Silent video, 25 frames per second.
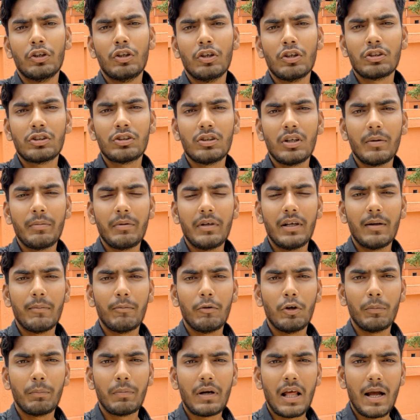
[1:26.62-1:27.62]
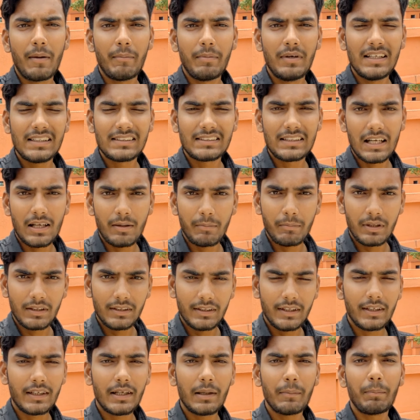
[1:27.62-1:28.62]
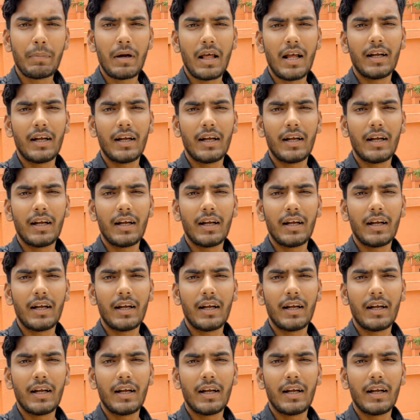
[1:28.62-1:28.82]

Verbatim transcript: सो so, दोस्तों अभी हम लोग ब्राह्मणी स्थान मंदिर के